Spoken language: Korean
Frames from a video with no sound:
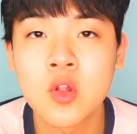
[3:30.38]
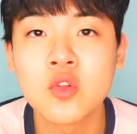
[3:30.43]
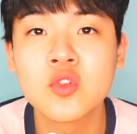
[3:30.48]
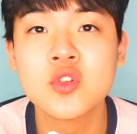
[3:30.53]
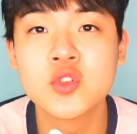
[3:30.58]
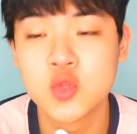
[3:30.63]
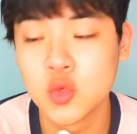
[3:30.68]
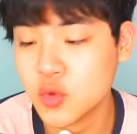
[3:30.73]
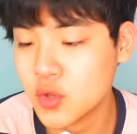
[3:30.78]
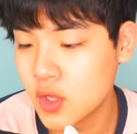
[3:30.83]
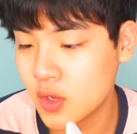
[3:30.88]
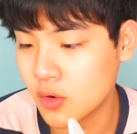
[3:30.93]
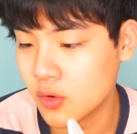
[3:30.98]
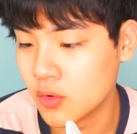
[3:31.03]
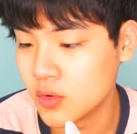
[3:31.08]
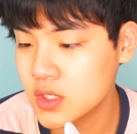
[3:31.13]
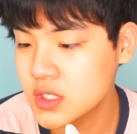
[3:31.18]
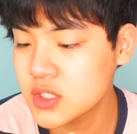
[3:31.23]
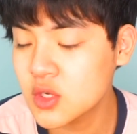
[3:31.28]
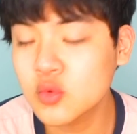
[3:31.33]
성능
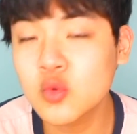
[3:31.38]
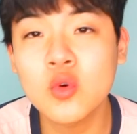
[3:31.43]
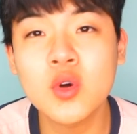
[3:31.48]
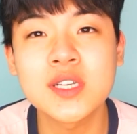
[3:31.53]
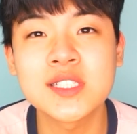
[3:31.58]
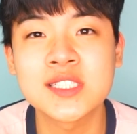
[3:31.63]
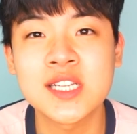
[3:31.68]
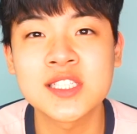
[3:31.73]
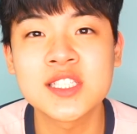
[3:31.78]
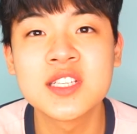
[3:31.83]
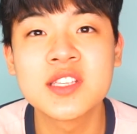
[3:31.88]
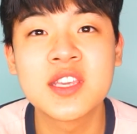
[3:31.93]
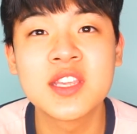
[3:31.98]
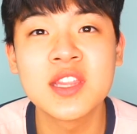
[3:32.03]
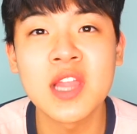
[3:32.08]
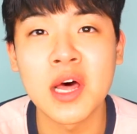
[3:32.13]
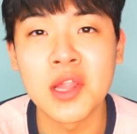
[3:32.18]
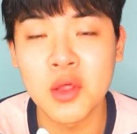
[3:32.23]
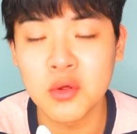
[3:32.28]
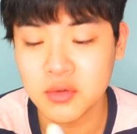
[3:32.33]
좋네요 이 정도까지 사실
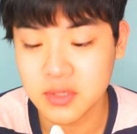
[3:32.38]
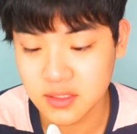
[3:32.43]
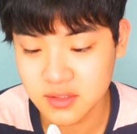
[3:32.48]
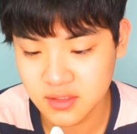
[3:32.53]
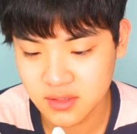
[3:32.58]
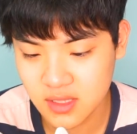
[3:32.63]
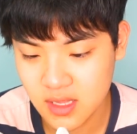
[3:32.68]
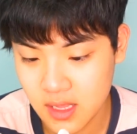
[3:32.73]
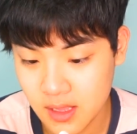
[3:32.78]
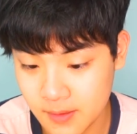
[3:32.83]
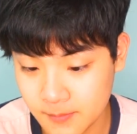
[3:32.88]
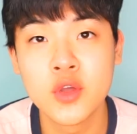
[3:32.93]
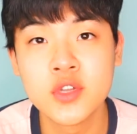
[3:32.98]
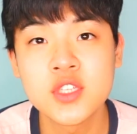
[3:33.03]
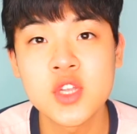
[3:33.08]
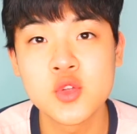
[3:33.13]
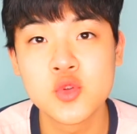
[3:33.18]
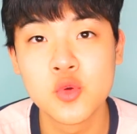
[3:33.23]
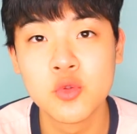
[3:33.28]
기대 안 하고 샀는데 굉장히